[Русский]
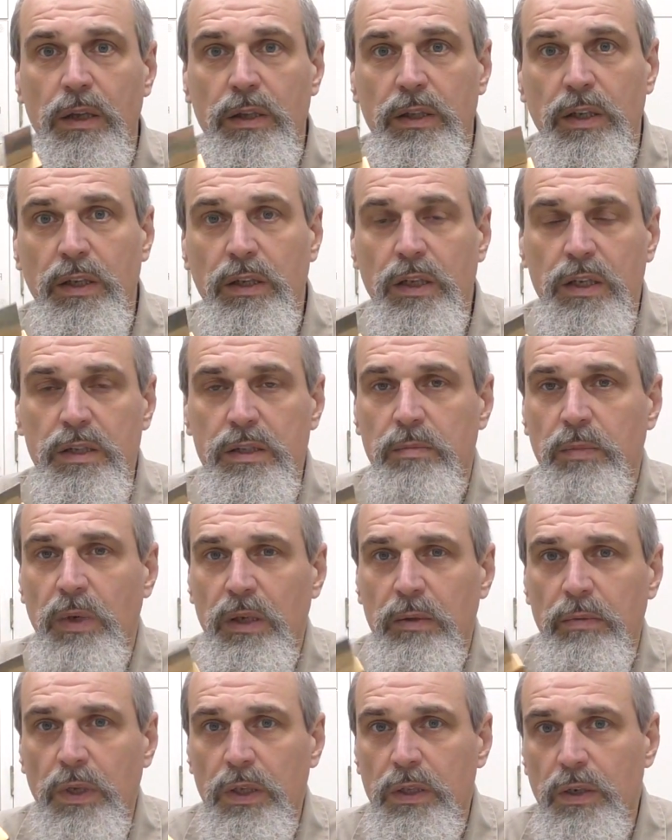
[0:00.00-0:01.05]
13
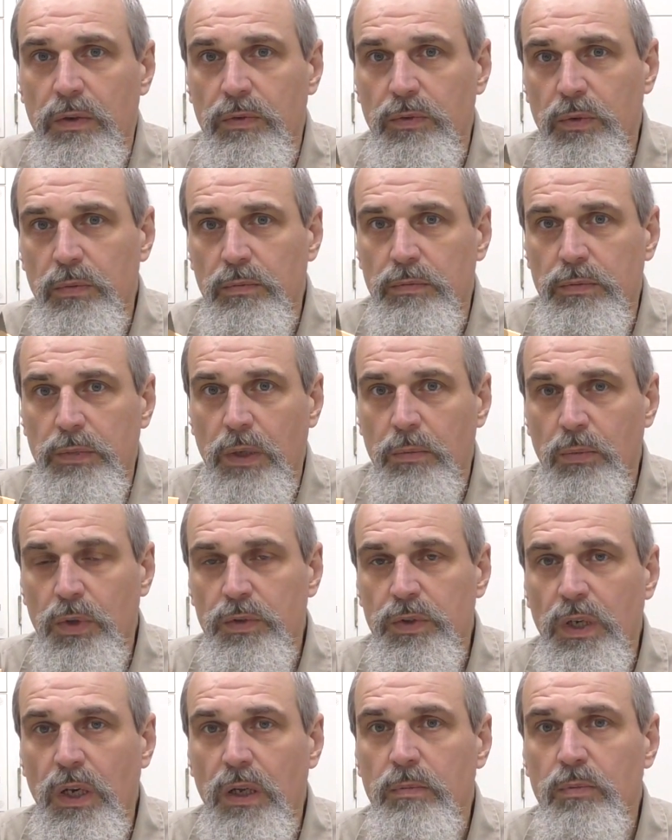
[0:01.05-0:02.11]
миллиметров, ну, на мой
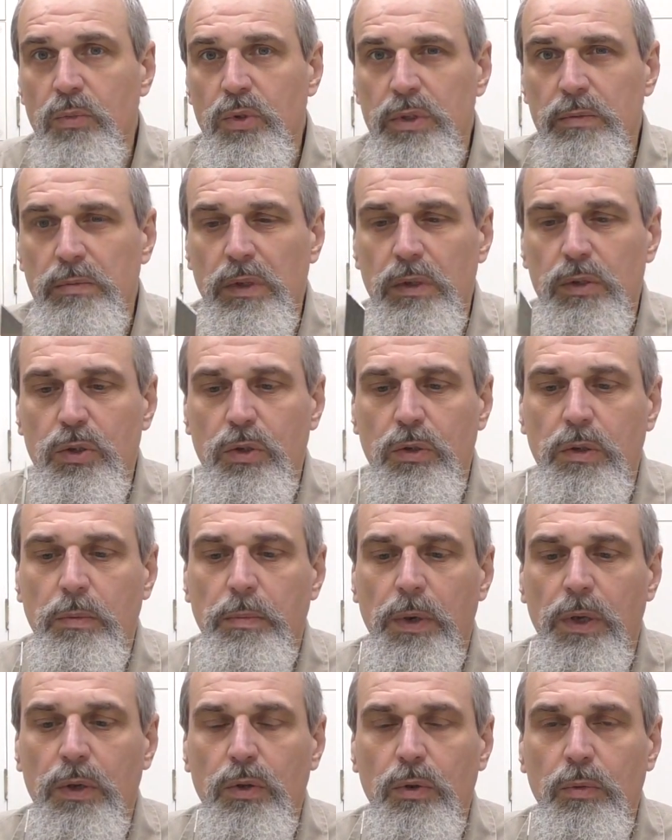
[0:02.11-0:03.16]
взгляд, можно было что-то
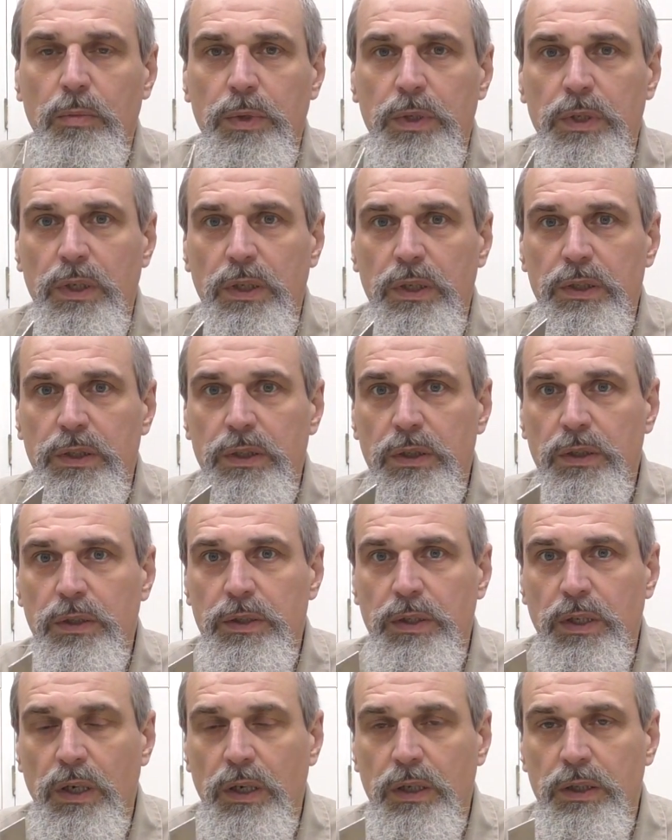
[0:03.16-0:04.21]
продумать и
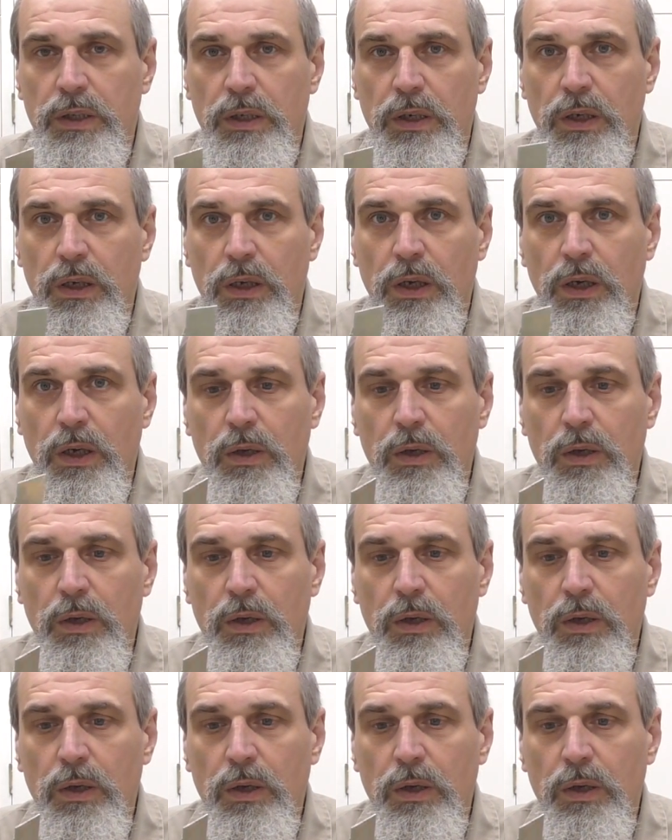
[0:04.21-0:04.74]
сделать как-то